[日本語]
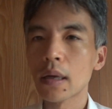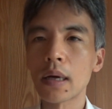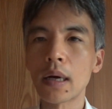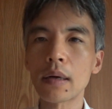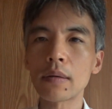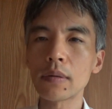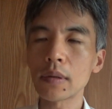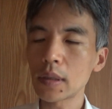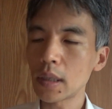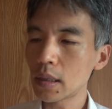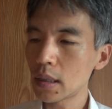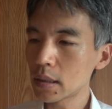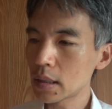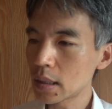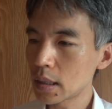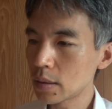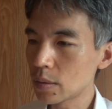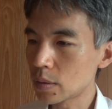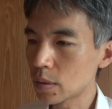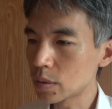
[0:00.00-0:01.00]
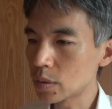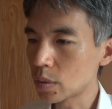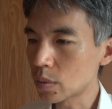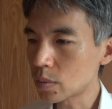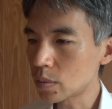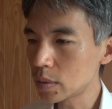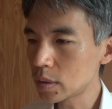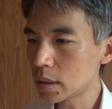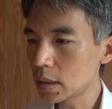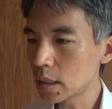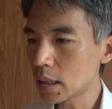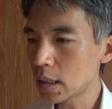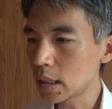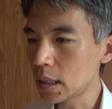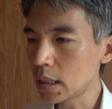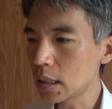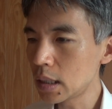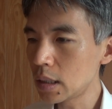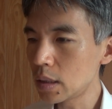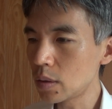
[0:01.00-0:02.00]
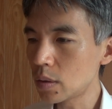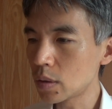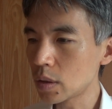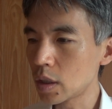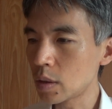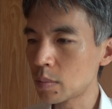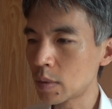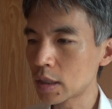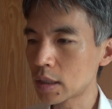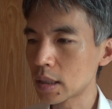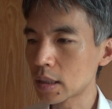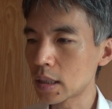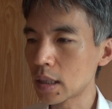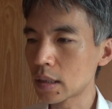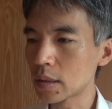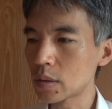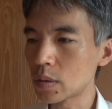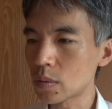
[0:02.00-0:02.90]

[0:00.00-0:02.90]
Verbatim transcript: 覚醒剤を食事や飲料に混ぜて